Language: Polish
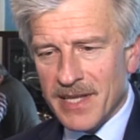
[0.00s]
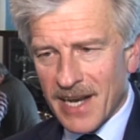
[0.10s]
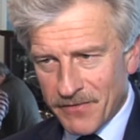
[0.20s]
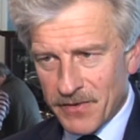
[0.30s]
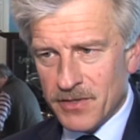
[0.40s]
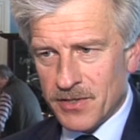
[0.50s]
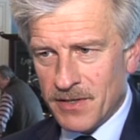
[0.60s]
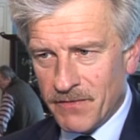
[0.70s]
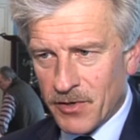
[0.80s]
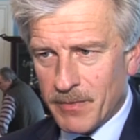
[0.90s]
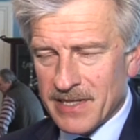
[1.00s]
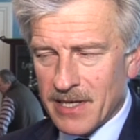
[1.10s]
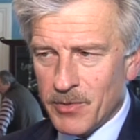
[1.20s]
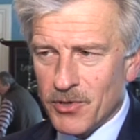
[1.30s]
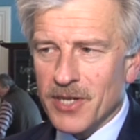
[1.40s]
trafić z
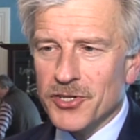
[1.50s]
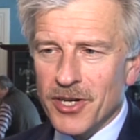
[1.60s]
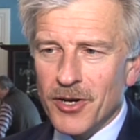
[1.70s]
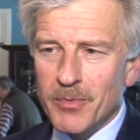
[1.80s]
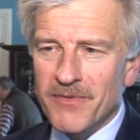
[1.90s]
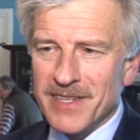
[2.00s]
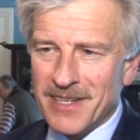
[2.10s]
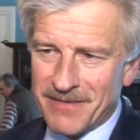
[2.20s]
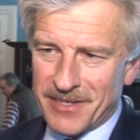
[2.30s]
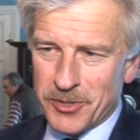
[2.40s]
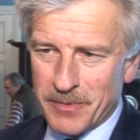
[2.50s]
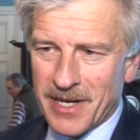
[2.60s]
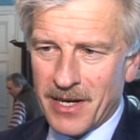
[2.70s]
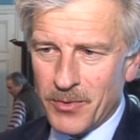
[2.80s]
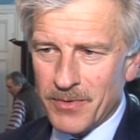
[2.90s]
informacjami do każdego obywatela w naszym
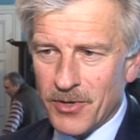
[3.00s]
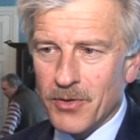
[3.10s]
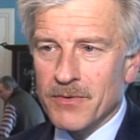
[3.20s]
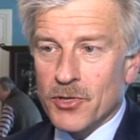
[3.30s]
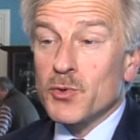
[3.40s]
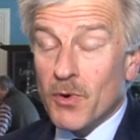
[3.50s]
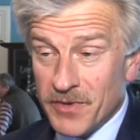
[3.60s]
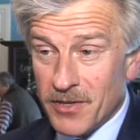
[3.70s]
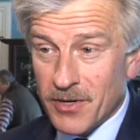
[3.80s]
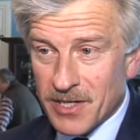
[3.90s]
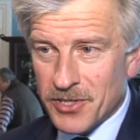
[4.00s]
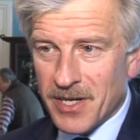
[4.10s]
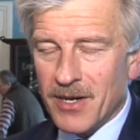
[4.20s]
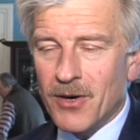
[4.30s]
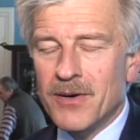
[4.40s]
kraju, do, dosłownie do
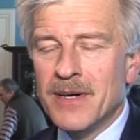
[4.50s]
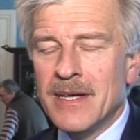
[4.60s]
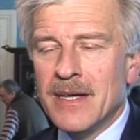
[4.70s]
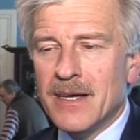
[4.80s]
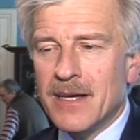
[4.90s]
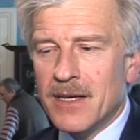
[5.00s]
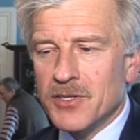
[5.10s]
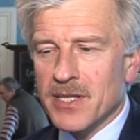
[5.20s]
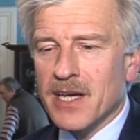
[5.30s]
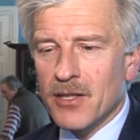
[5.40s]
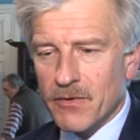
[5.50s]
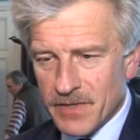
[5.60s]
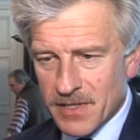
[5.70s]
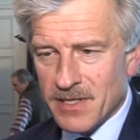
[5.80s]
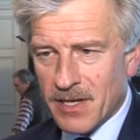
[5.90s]
każdego, e, że taki nowy
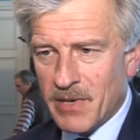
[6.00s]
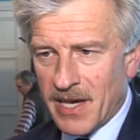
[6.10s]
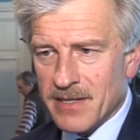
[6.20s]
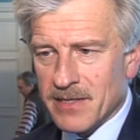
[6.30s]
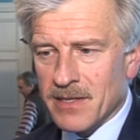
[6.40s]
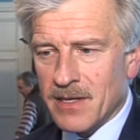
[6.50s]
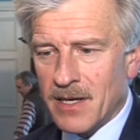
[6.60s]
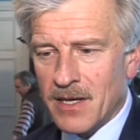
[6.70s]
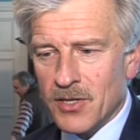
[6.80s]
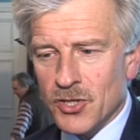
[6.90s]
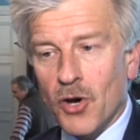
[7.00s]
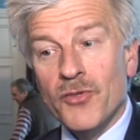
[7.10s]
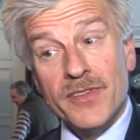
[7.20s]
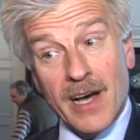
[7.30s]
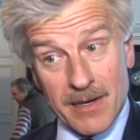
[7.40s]
system jest, e, co
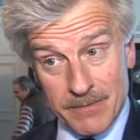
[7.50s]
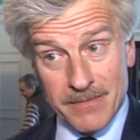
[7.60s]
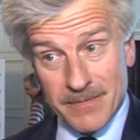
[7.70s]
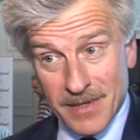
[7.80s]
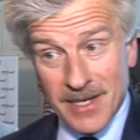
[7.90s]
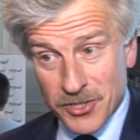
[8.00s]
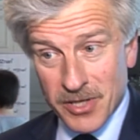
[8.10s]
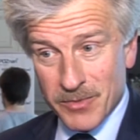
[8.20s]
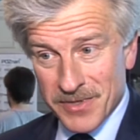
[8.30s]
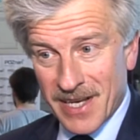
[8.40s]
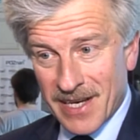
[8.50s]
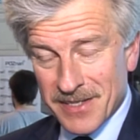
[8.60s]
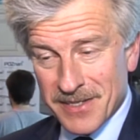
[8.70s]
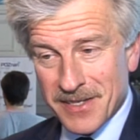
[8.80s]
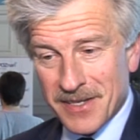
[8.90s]
on da, każdemu z
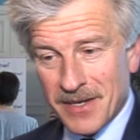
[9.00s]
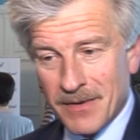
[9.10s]
nas, e,